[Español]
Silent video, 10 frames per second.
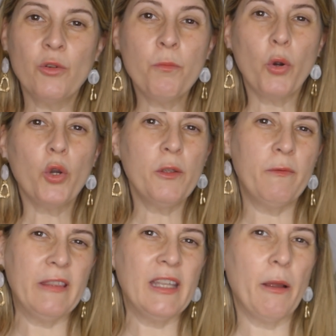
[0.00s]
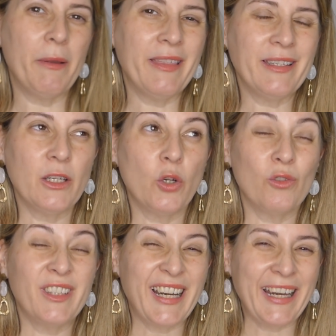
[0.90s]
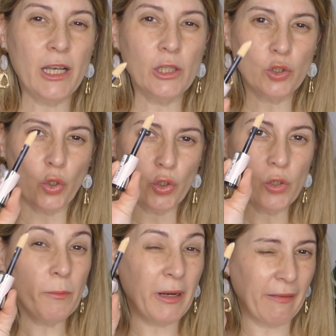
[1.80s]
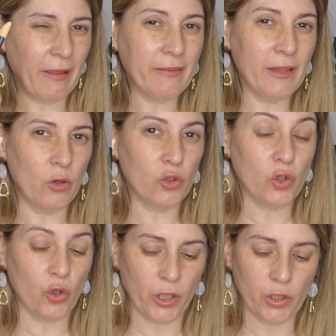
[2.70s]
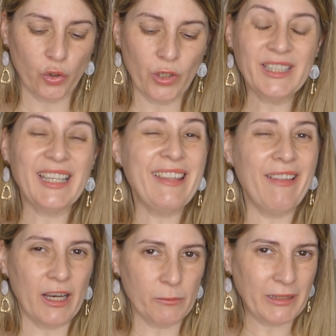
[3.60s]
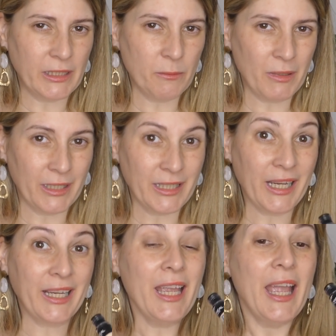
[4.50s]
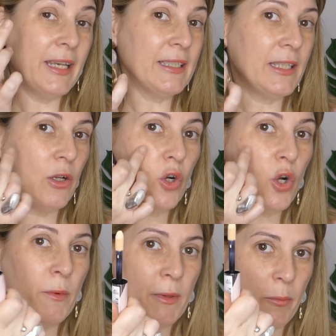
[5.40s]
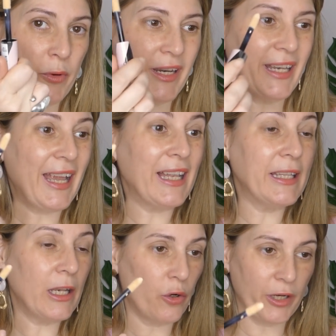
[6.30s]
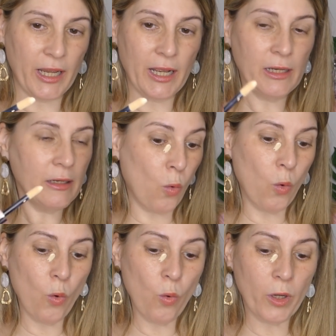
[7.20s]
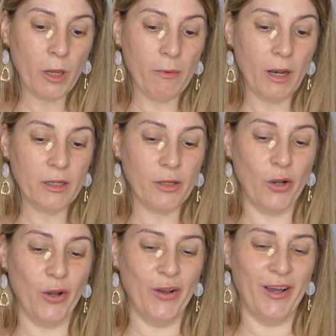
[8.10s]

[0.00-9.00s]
un poco difícil a veces encontrar el tono, ¿verdad? De los correctores y de las bases de maquillaje. En este ojo me voy a poner el de L'Oreal. ¡Uh, qué blanco!